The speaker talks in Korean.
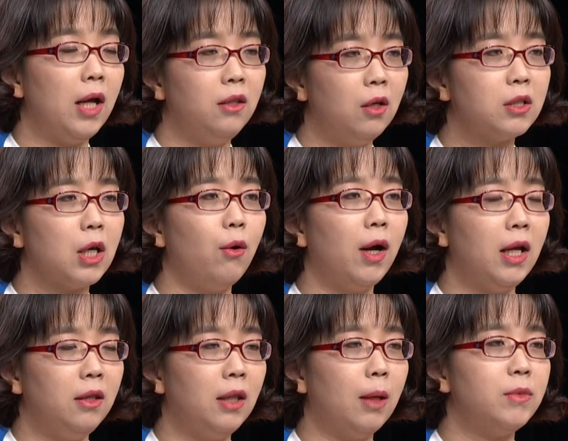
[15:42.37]
한 여자와
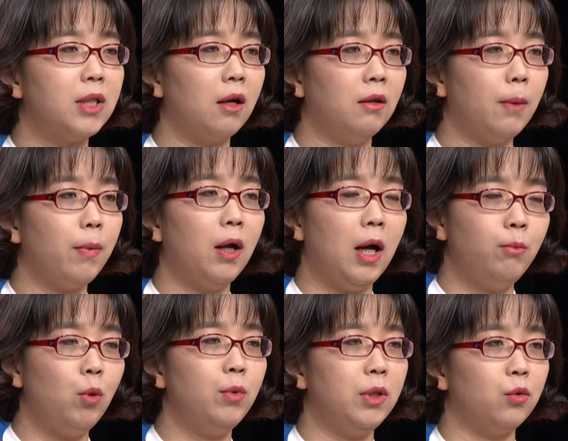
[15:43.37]
한 남자가 연합하여 한
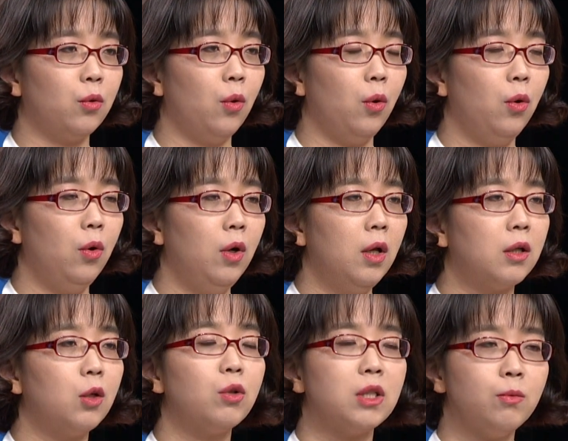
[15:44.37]
몸을 이루고
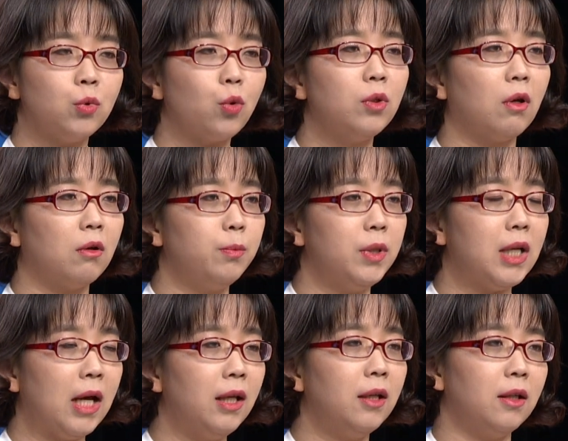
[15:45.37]
그리고 침소를 더럽히지
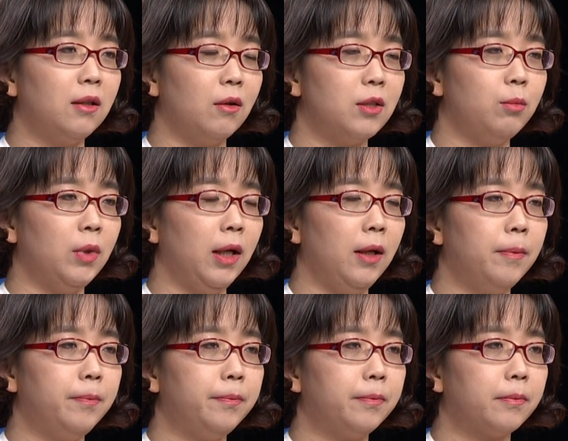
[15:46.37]
않아야 되는 것입니다.
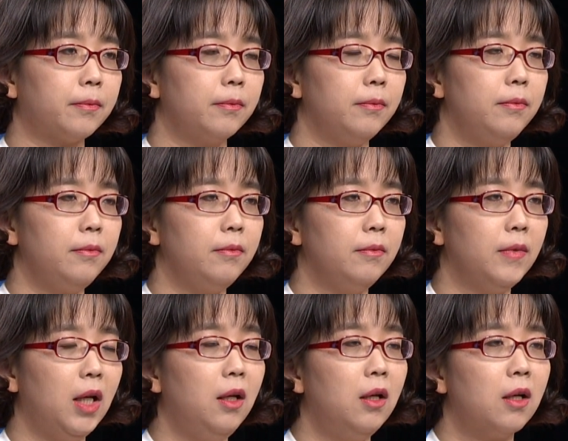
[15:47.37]

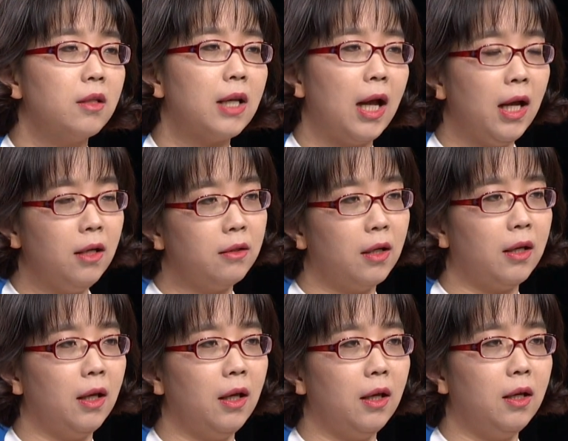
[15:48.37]
그래서
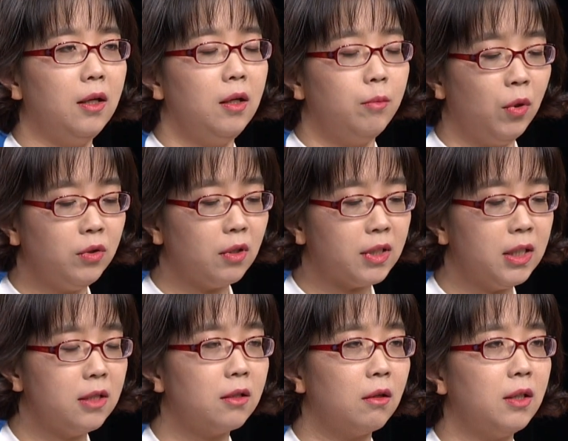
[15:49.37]
아이들에게 먼저
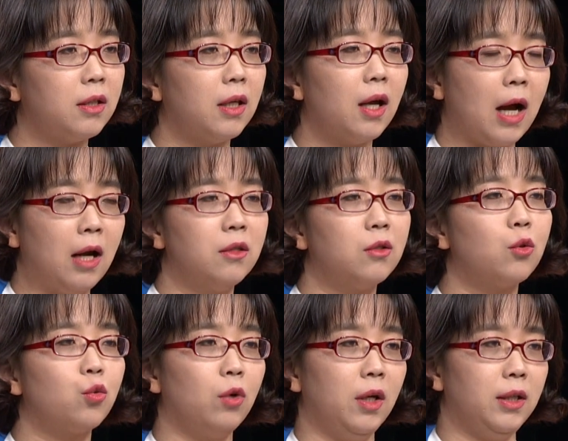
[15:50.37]
질서 있게 가르쳐
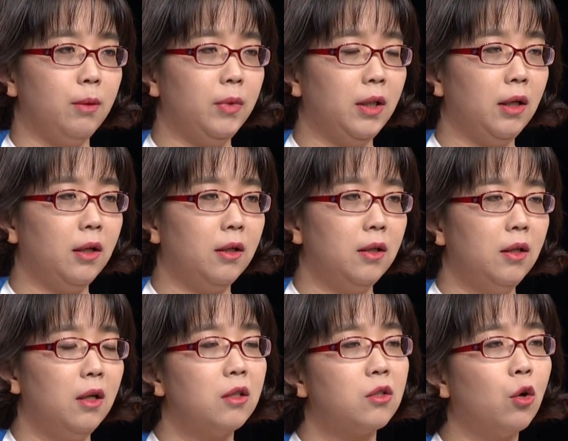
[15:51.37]
주어야 됩니다.
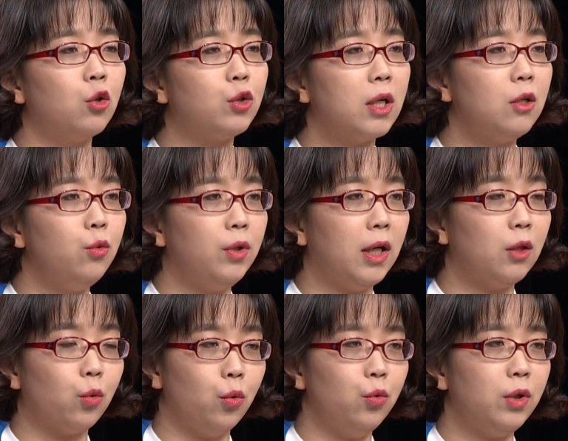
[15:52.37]
정죄를 위한
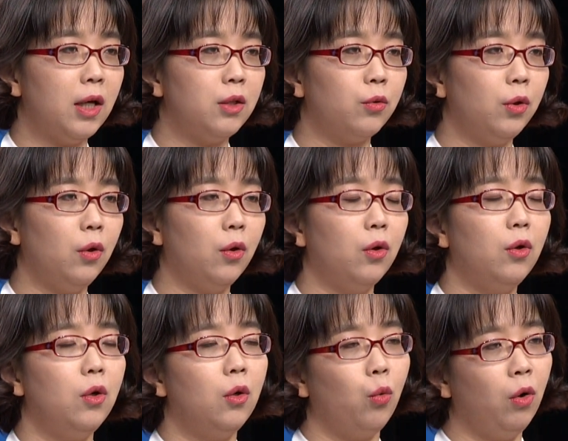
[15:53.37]
교육이 아니고요.
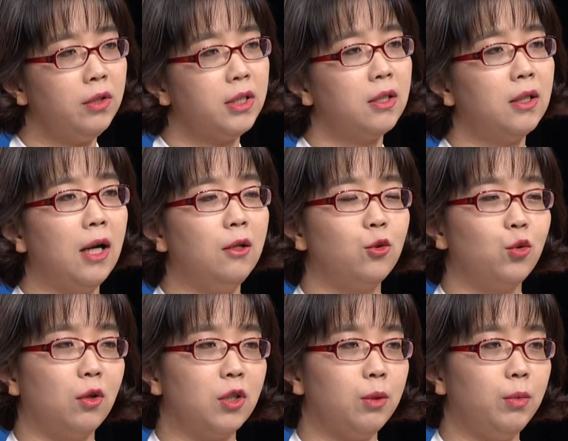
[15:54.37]
원칙을 알려주는
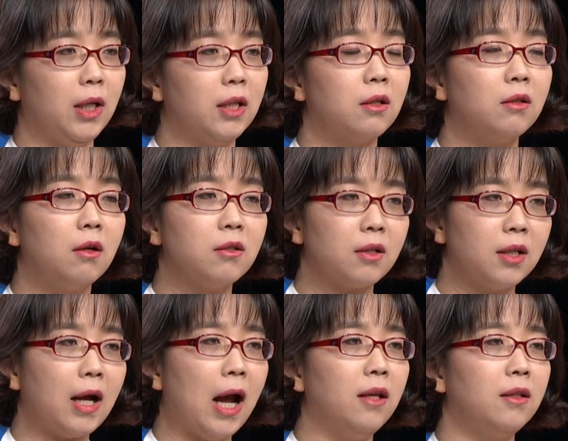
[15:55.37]
것입니다. 성경적인
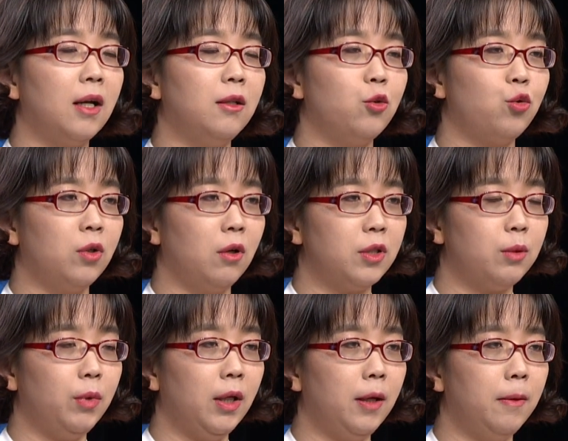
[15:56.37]
가이드라인을 주는
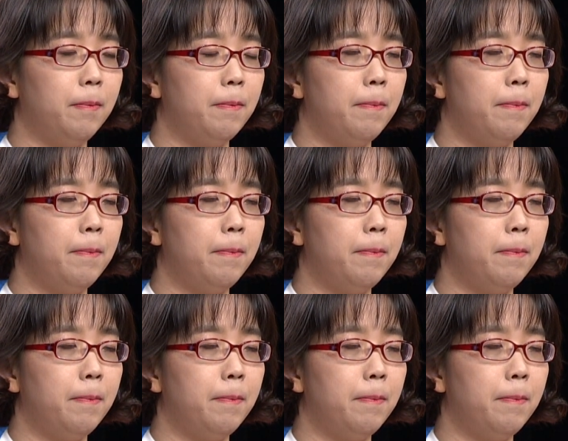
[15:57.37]
것입니다.